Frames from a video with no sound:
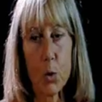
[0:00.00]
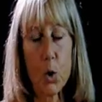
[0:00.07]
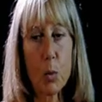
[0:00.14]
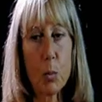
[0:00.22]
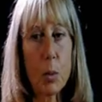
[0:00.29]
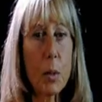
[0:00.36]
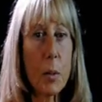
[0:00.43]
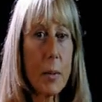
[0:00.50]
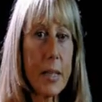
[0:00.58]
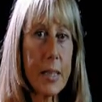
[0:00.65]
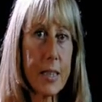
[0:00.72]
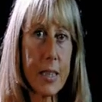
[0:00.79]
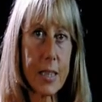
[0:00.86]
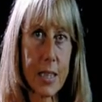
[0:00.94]
Conobbe mia
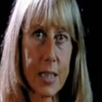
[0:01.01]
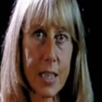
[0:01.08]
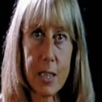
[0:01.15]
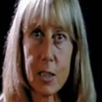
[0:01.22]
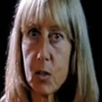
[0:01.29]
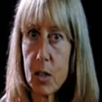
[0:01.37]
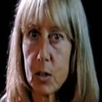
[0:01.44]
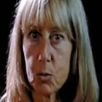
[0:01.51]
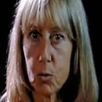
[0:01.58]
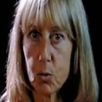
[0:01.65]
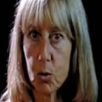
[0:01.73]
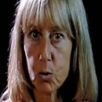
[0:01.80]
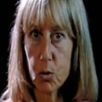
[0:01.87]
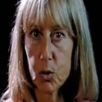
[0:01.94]
madre tra l'altro ad
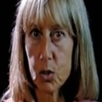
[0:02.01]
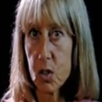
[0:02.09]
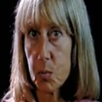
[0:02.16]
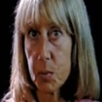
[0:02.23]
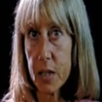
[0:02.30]
un corso di